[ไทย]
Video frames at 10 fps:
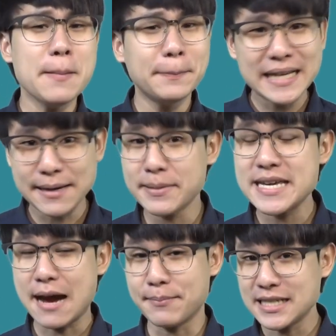เปลี่ยนไป
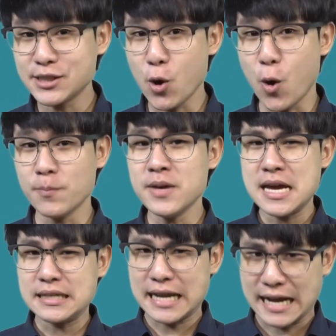อย่างพลิกโฉม
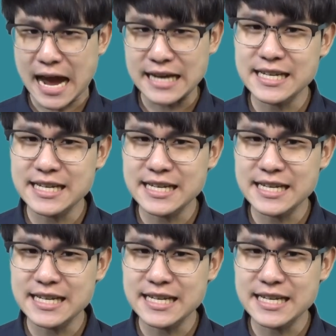แต่ใคร